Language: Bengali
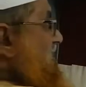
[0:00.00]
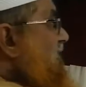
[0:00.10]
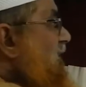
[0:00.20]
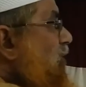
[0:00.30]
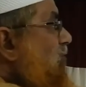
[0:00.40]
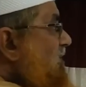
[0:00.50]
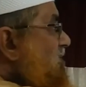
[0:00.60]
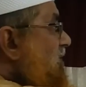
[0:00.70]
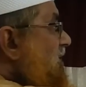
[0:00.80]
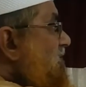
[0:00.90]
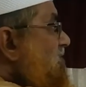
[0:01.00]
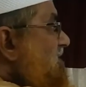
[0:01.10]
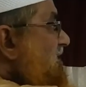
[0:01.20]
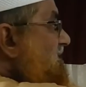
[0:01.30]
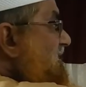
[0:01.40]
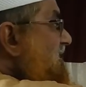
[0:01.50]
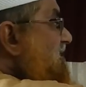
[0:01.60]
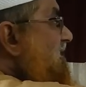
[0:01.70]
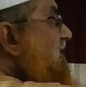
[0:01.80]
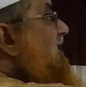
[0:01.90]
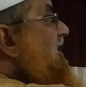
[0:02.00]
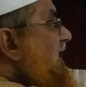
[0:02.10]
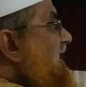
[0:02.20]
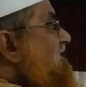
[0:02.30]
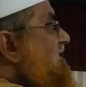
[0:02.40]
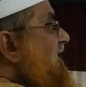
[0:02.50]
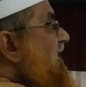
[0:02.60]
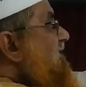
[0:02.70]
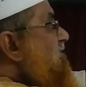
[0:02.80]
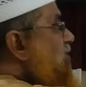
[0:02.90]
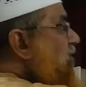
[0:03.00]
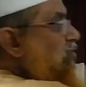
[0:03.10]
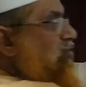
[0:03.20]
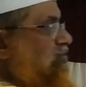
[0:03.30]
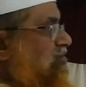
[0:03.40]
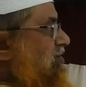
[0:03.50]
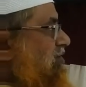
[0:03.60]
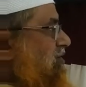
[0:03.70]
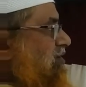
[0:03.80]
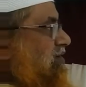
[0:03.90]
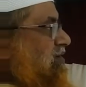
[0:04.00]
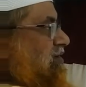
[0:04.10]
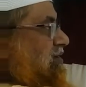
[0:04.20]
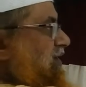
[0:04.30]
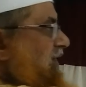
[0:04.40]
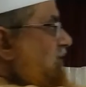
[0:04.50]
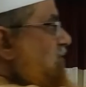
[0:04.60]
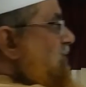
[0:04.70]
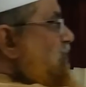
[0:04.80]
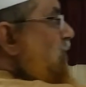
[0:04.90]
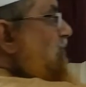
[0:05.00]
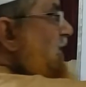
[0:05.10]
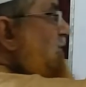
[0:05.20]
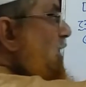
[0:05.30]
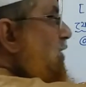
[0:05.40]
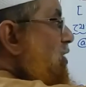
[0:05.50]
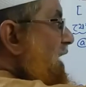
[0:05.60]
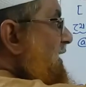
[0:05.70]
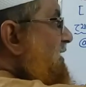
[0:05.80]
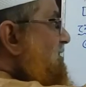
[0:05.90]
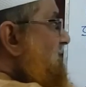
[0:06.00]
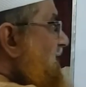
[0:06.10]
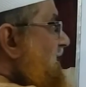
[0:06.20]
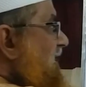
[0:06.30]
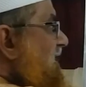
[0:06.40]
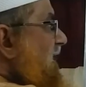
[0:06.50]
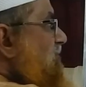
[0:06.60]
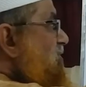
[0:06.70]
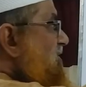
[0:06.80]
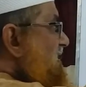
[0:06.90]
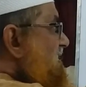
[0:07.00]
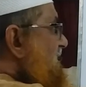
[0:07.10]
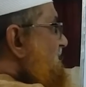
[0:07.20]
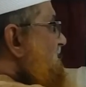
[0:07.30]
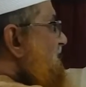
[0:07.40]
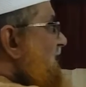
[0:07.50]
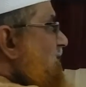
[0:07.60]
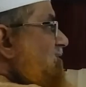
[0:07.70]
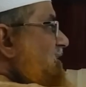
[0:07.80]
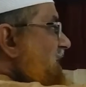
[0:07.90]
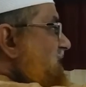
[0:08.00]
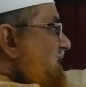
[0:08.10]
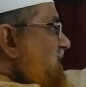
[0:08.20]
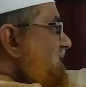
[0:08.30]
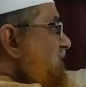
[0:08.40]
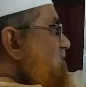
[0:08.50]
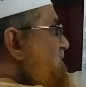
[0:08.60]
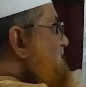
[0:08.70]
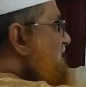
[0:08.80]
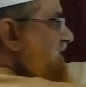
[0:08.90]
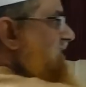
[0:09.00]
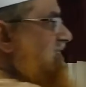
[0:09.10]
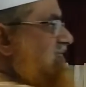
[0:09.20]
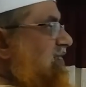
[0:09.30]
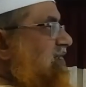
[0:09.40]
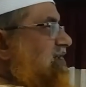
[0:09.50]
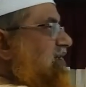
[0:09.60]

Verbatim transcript: দেখো আণবিক সংকেত হচ্ছে থ্রি থ্রি এইচ এইট ও এটা হচ্ছে প্রোপানল ওয়ান এখানে কার্বন তিনটা আছে হাইড্রোজেন আটটা আছে অক্সিজেন একটা আছে